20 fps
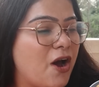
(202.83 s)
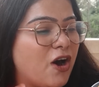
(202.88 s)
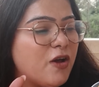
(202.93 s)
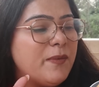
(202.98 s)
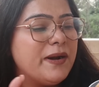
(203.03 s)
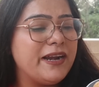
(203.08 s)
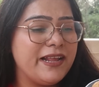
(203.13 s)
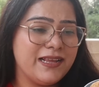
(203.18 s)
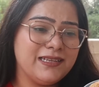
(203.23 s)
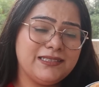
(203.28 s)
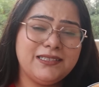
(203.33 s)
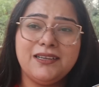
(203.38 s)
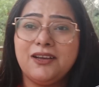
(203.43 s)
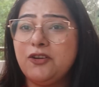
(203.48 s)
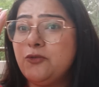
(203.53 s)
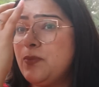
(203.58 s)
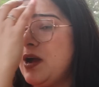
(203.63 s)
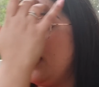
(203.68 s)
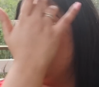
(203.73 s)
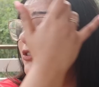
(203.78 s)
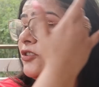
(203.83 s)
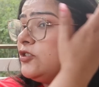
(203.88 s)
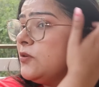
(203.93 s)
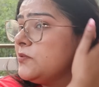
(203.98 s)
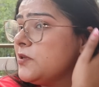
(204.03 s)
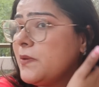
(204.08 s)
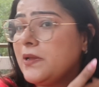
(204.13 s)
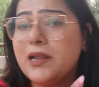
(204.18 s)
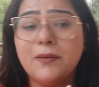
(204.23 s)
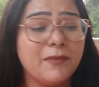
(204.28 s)
ना अगर टेस्ट की करूँ बात तो
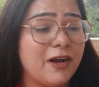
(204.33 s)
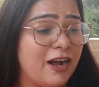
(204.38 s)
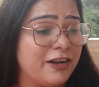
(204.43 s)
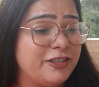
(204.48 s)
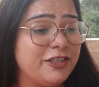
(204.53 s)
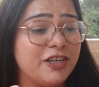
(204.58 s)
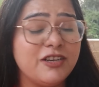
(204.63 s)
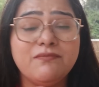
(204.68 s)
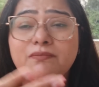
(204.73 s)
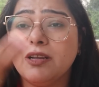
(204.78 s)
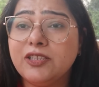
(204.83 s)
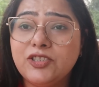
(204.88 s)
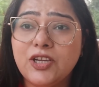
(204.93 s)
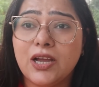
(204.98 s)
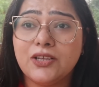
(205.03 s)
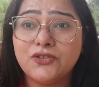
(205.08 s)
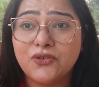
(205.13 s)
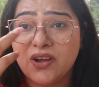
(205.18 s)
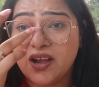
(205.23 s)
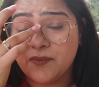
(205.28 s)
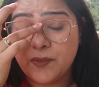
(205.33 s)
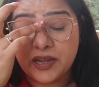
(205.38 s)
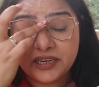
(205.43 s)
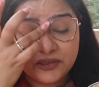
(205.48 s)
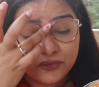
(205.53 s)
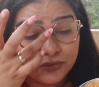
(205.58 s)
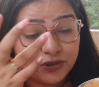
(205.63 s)
सबसे पहले हम अनियन भजिया जो है हमारी